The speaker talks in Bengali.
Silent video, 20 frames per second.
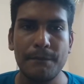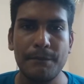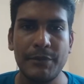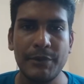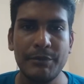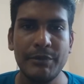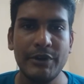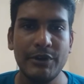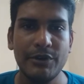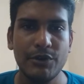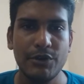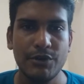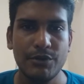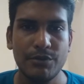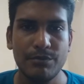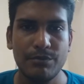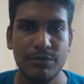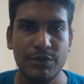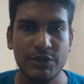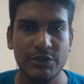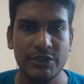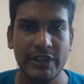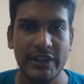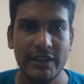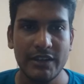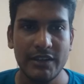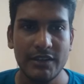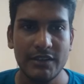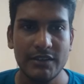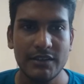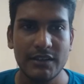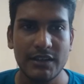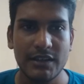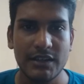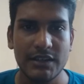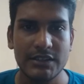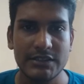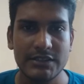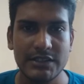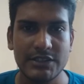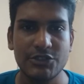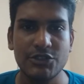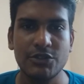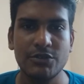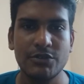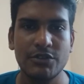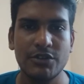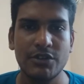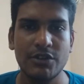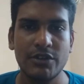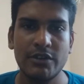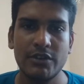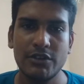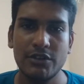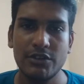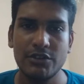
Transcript: বিভিন্ন পদে যে সকল